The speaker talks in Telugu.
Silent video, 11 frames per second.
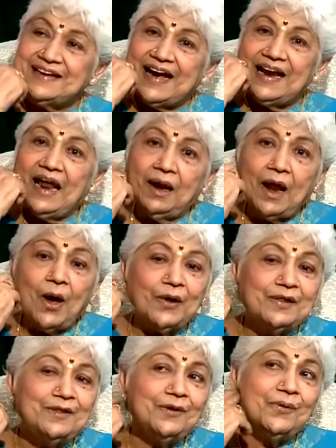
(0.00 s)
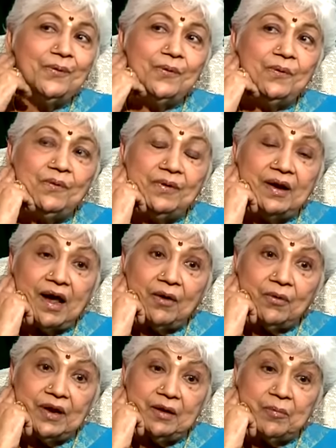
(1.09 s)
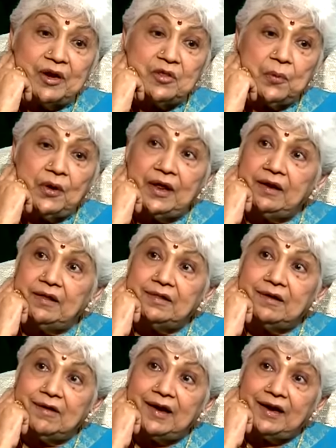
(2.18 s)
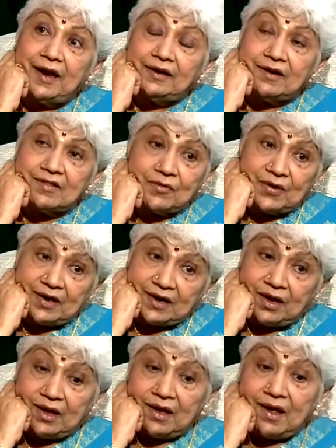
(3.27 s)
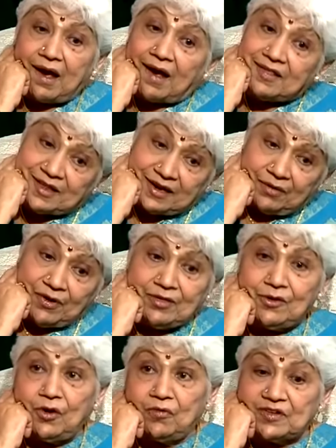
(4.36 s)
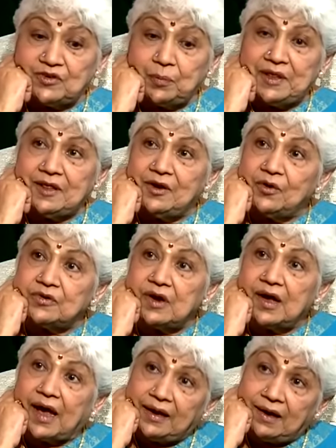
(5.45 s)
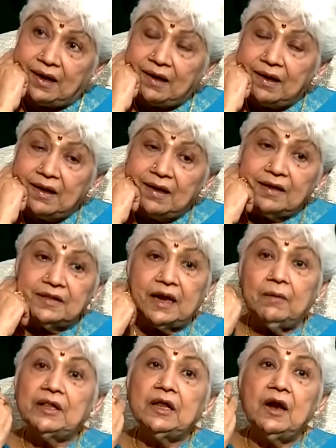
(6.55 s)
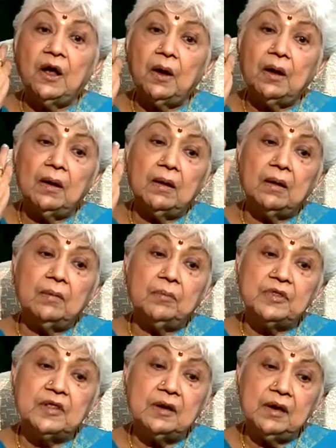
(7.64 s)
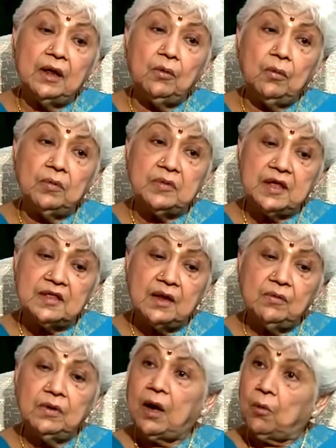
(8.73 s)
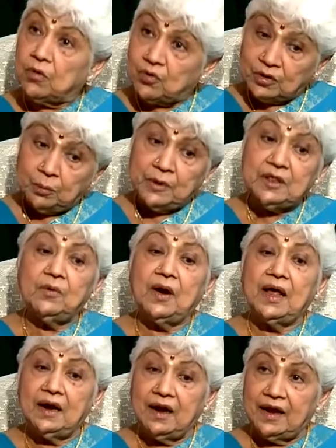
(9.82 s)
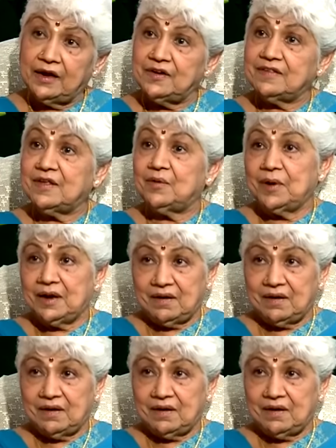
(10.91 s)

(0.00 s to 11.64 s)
అలా నాకు ఇద్దరు నాకు నేను మర్చిపోలేని ఇద్దరు గ్రేట్ యాక్టర్స్ ఎవరంటే చిన్న వయసులో ఫస్ట్ పిక్చర్లో ఆయన తర్వాత నా పిక్చర్ నేను చేశాను నా సొంత పిక్చర్ కూడా ఆయన డైరెక్ట్ చేశారు మన